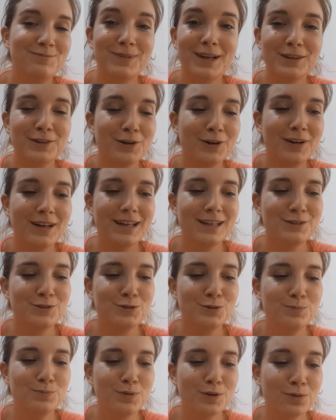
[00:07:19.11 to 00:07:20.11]
Maintenant, elle
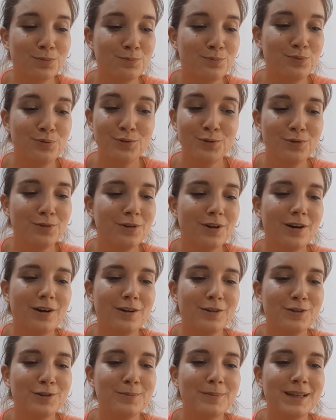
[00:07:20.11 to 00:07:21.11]
supporte plus
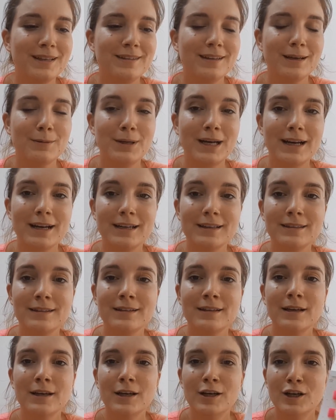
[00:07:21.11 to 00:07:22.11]
de mettre des
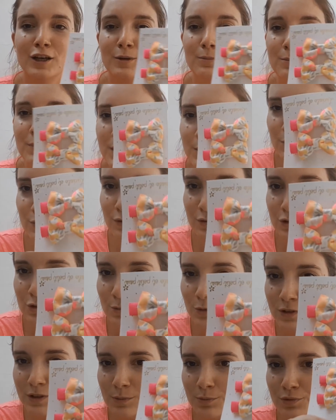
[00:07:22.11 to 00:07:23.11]
barrettes. Mais bon, je
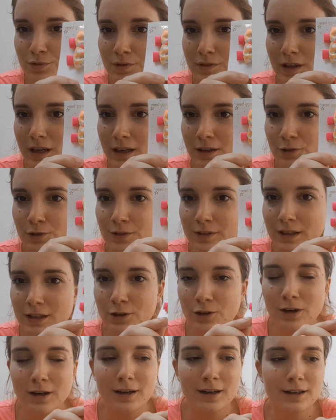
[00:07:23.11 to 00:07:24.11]
me dis plus tard, quand
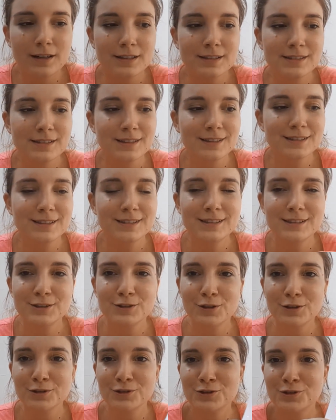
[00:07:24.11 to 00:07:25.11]
elle aura 5-6
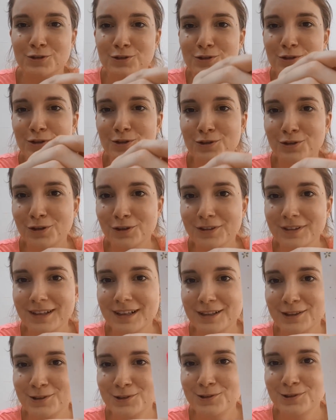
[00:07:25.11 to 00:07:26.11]
ans, je, je,
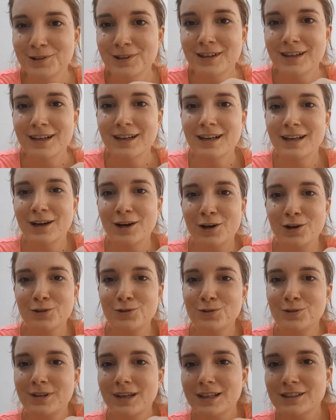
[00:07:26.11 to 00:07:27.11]
retenterai le coup. En
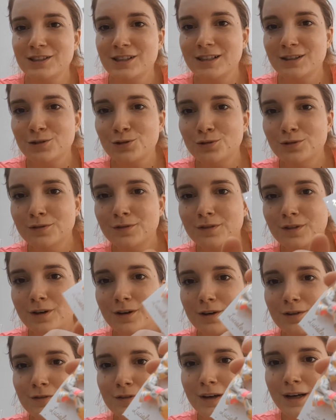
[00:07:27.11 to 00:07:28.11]
tout cas, je les trouve
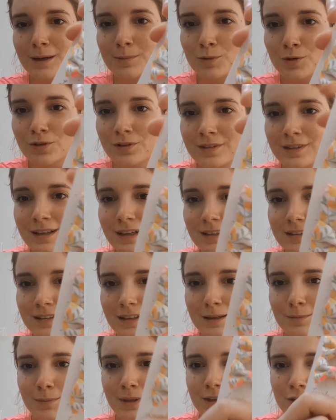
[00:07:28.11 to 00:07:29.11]
vraiment très
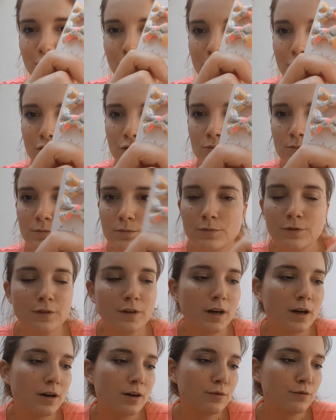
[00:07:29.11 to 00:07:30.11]
très mignonnes.
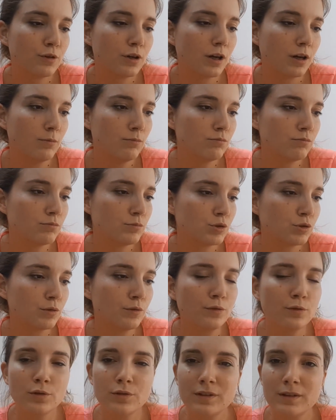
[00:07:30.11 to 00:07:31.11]
Enfin voilà, je
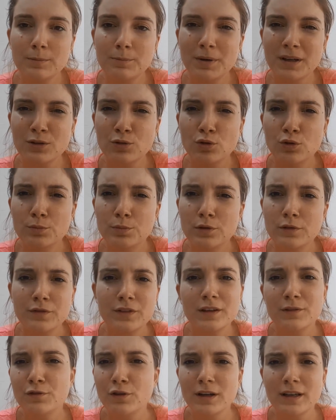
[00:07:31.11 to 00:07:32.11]
trouve que c'est pas trop beauf.
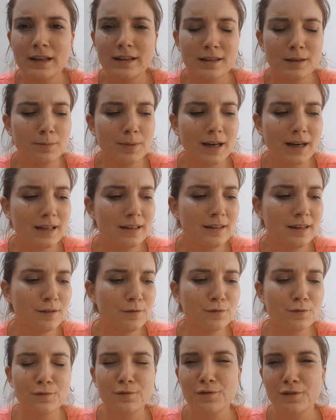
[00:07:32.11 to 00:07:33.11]
Des fois, il y a des barrettes qui
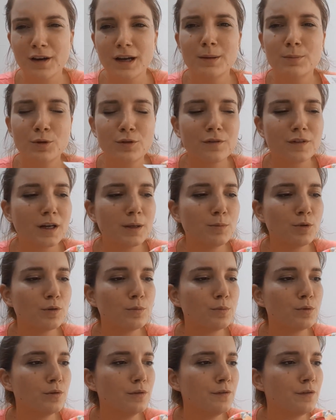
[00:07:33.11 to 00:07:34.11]
font vraiment
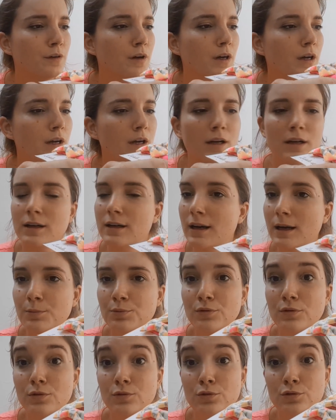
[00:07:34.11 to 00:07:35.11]
vraiment beauf. Là,
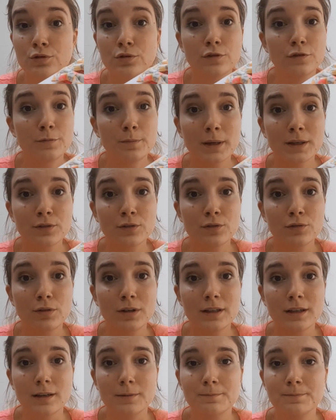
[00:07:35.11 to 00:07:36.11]
pour le coup, je trouve pas que ce
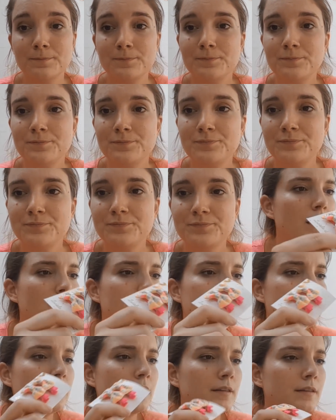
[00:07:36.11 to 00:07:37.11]
soit le cas.
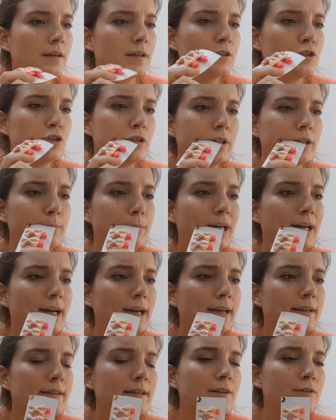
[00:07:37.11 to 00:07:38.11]
Cette très jolie
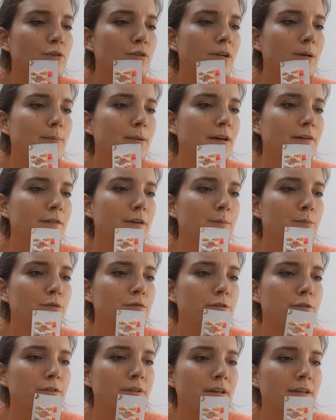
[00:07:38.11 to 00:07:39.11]
barrette, elle sera parfaite
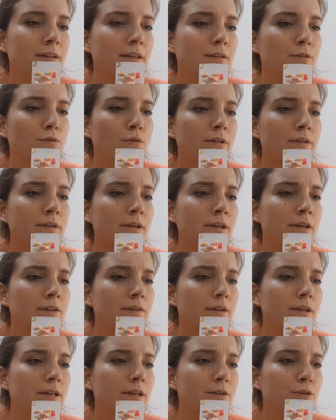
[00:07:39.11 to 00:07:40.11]
pour vous
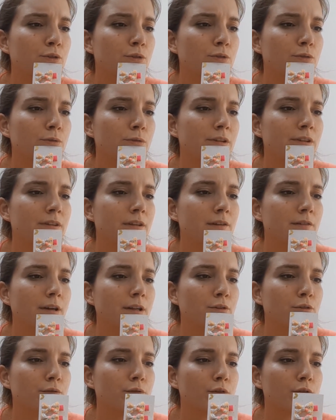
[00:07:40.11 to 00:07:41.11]
accessoiriser les tenues
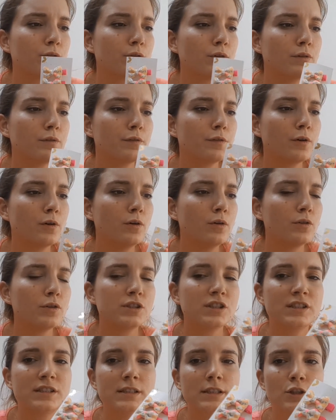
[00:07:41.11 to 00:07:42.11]
estivales de votre enfant.
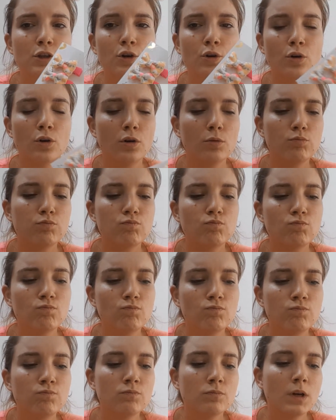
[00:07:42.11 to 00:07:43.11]
6 euros. 6
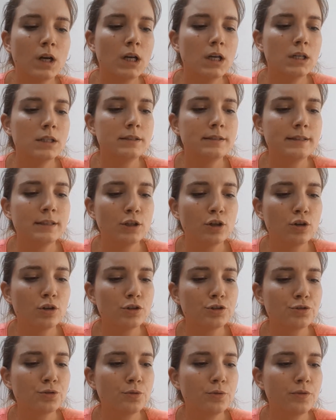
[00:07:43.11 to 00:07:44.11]
hmm.
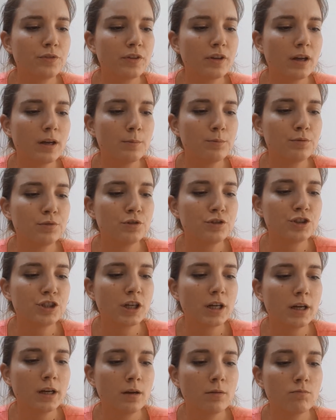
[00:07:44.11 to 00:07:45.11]
euros, je trouve ça un peu
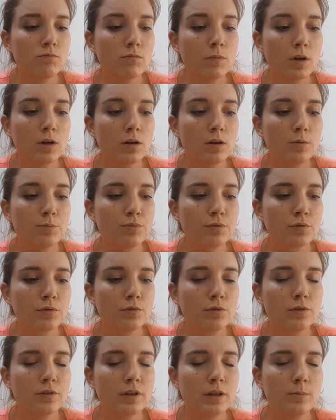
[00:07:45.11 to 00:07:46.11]
cher euh, pour ce
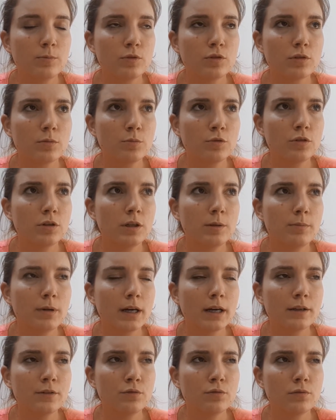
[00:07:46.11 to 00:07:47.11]
que c'est. Il me semble que les
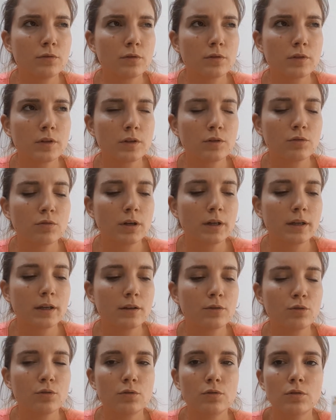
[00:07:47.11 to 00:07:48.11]
barrettes, souvent, c'est
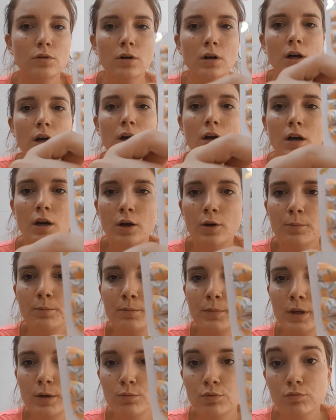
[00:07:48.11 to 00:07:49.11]
3-4 euros.
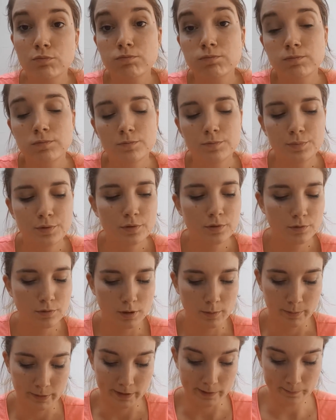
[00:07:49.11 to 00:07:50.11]
Mais bon,
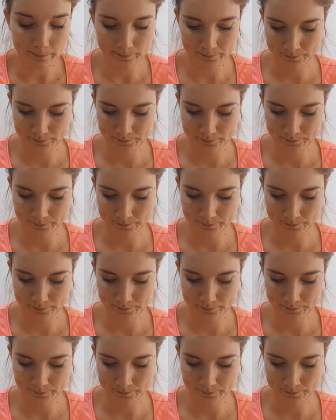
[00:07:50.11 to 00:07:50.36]
pourquoi pas.